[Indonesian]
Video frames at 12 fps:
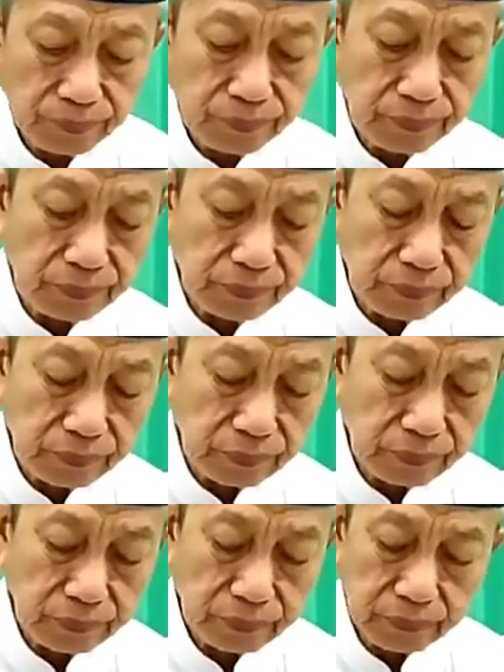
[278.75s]

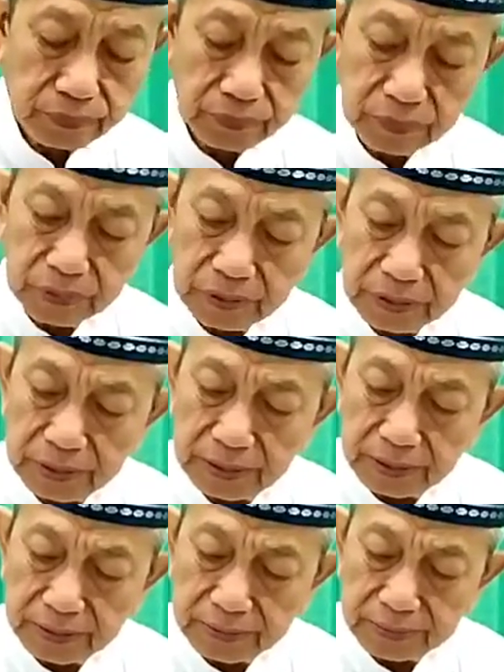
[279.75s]
hmm,
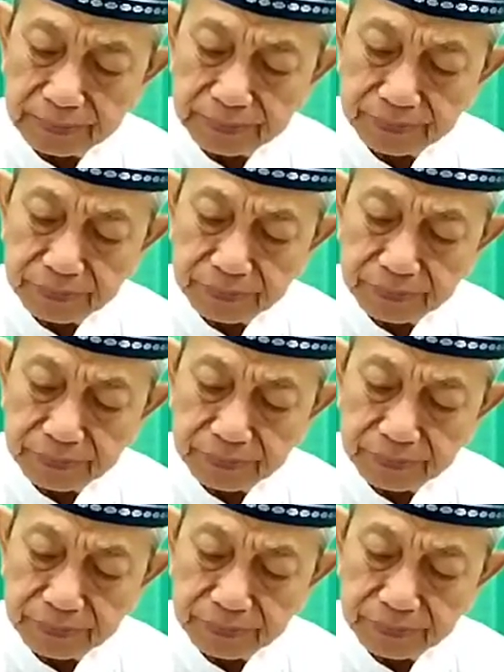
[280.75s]
Ka'bin